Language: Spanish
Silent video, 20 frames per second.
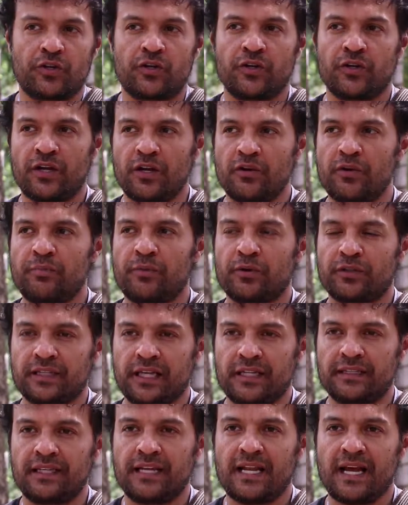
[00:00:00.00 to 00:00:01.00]
Yo creo que lo
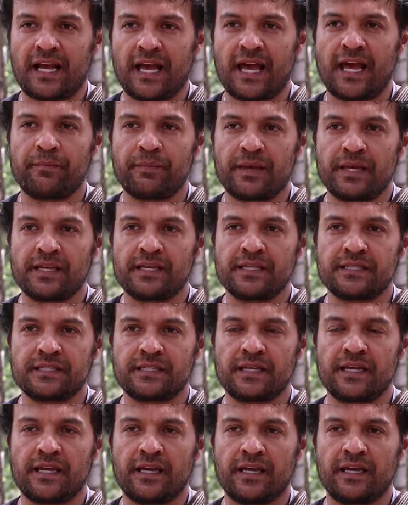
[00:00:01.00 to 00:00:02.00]
importante de la academia
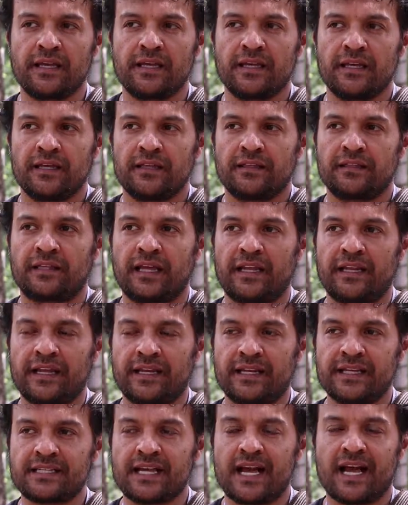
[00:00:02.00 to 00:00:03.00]
es eh,
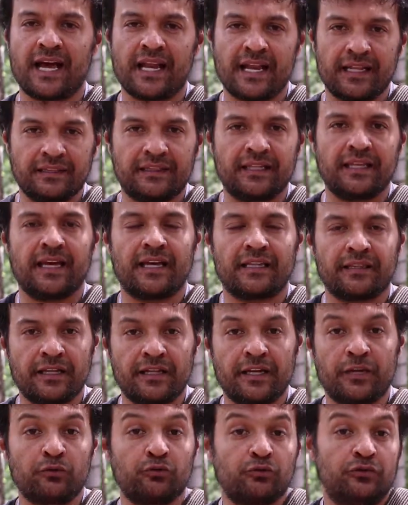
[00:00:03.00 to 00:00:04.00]
tener esa garantía de
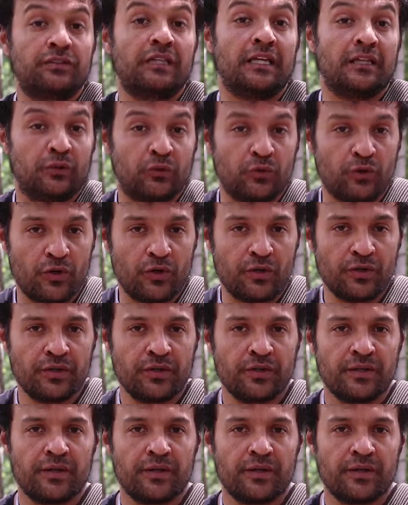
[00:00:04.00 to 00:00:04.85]
tener un título